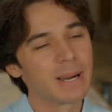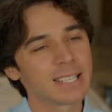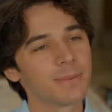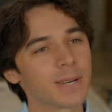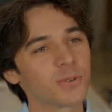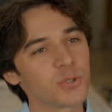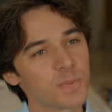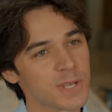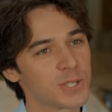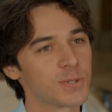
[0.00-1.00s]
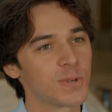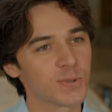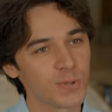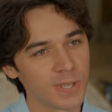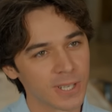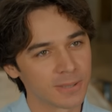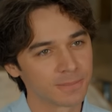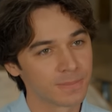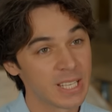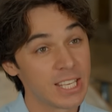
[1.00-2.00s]
بتحاولي تحكي باكابريه
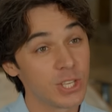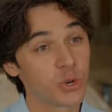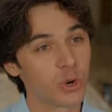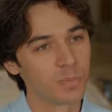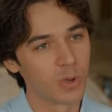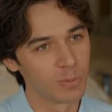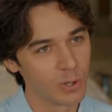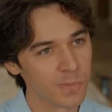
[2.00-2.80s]
وذوق بس ما عم تزبط